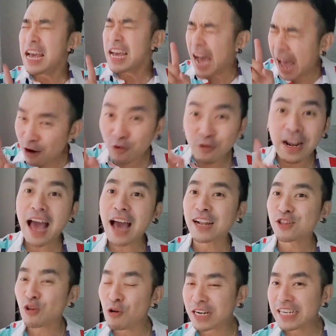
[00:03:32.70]
เอาล่ะ
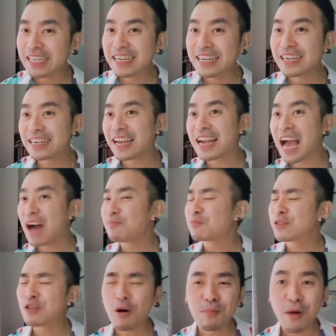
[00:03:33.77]
ตัวที่1นะครับ
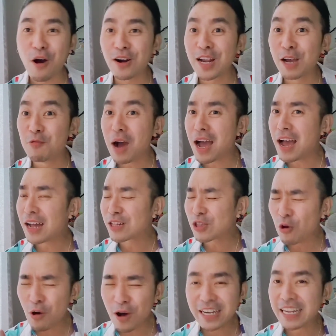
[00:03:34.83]
ต้องบอกเลยว่า
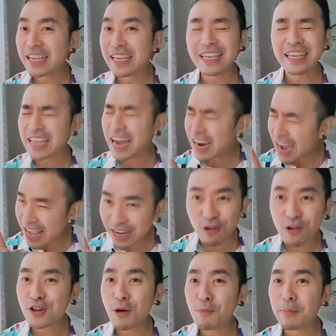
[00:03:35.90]
ตัวนี้ยังไงเขา
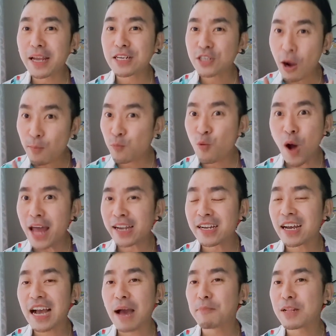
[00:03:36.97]
ก็ต้องเป็นท็อป1
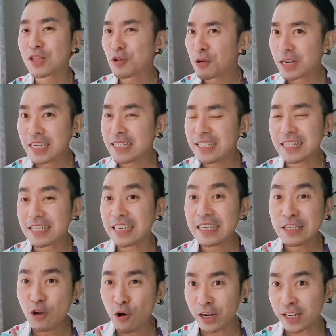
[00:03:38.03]
นะครับเป็นตัวที่1ที่
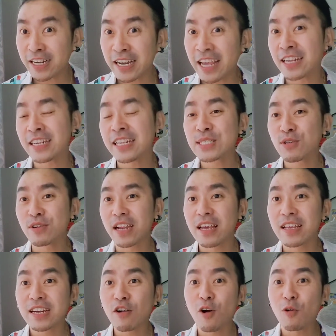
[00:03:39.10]
โดดเด่นที่สุดใน
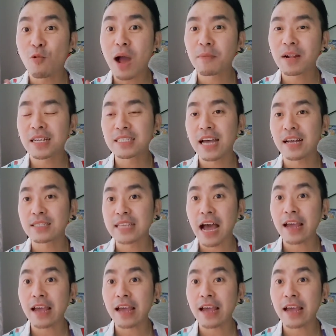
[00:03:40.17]
เรื่องของความกระจ่างใส